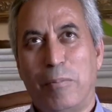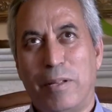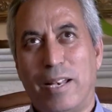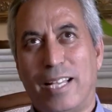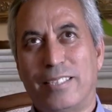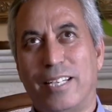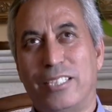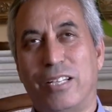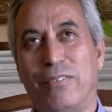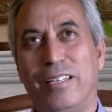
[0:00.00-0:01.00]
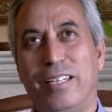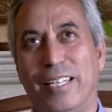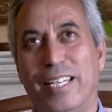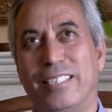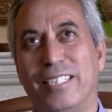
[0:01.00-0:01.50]
من احسن الاشياء في
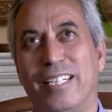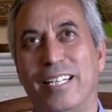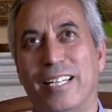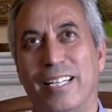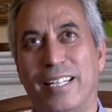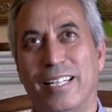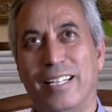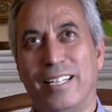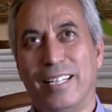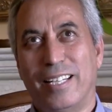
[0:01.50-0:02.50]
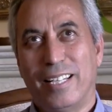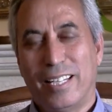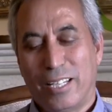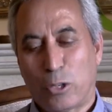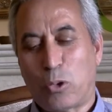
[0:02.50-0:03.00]
حياتي ان
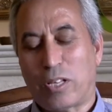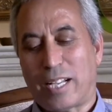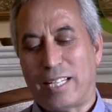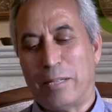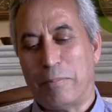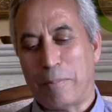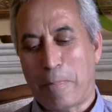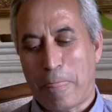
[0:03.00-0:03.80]
كره القدم